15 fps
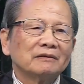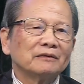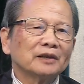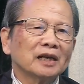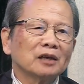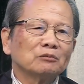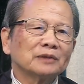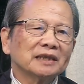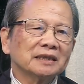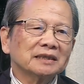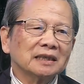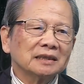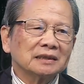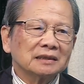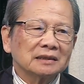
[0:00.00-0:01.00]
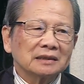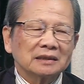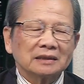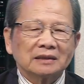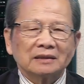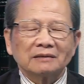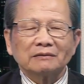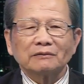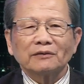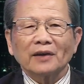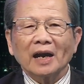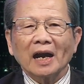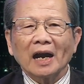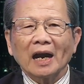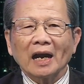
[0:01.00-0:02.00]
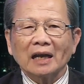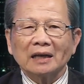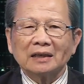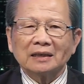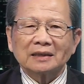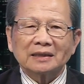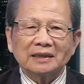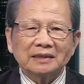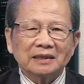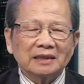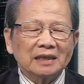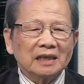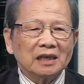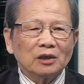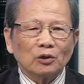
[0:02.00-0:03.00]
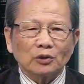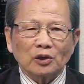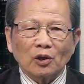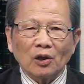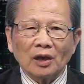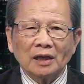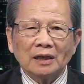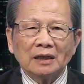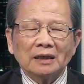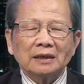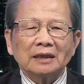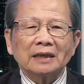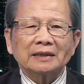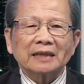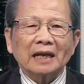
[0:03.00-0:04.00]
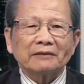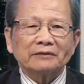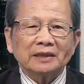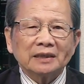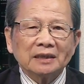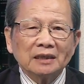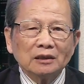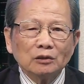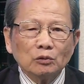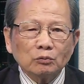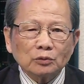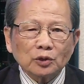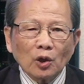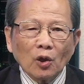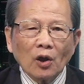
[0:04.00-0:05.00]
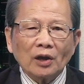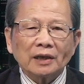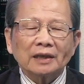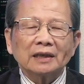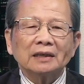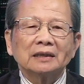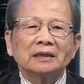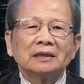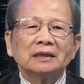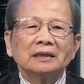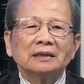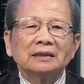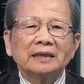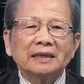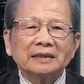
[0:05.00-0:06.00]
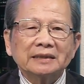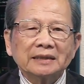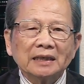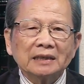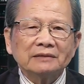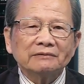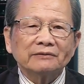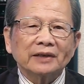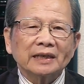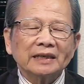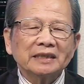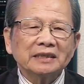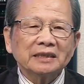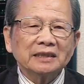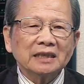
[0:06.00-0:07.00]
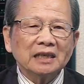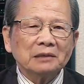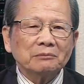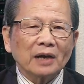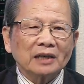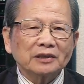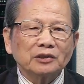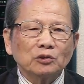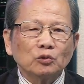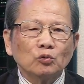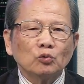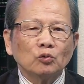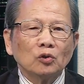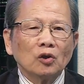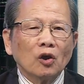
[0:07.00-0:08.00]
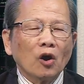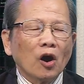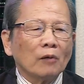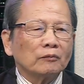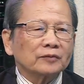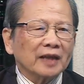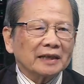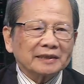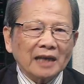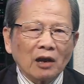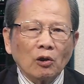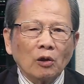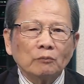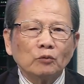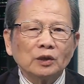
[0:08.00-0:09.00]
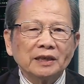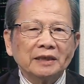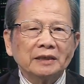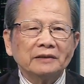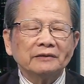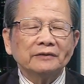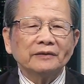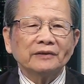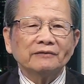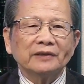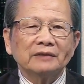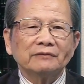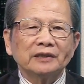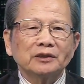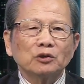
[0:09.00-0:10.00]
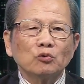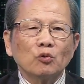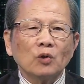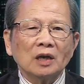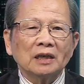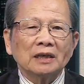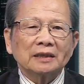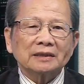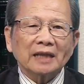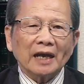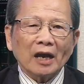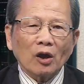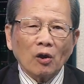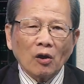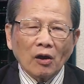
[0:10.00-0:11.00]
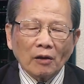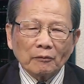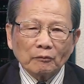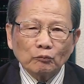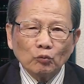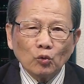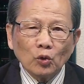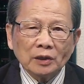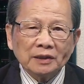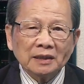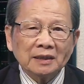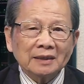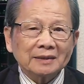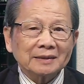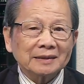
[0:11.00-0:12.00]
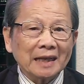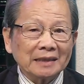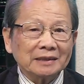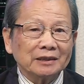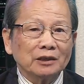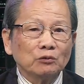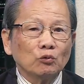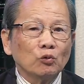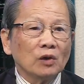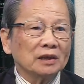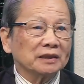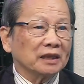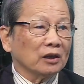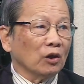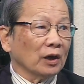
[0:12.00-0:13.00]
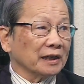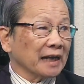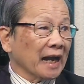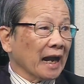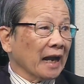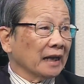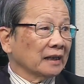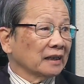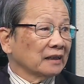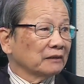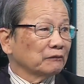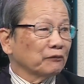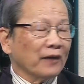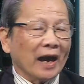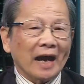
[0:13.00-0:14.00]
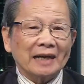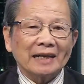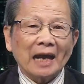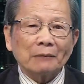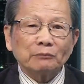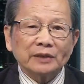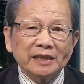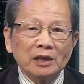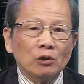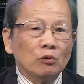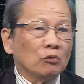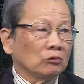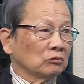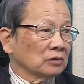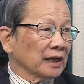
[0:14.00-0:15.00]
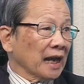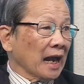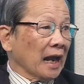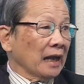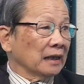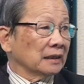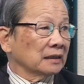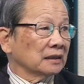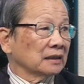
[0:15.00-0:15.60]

với ông Nixon và Kissinger hồi đó là tại vì lúc đó đó Nixon và Kissinger mặc dù họ tại sao họ muốn đi với, với, với Trung Quốc tại họ muốn tách Trung Quốc ra khỏi Nga và làm yếu Nga.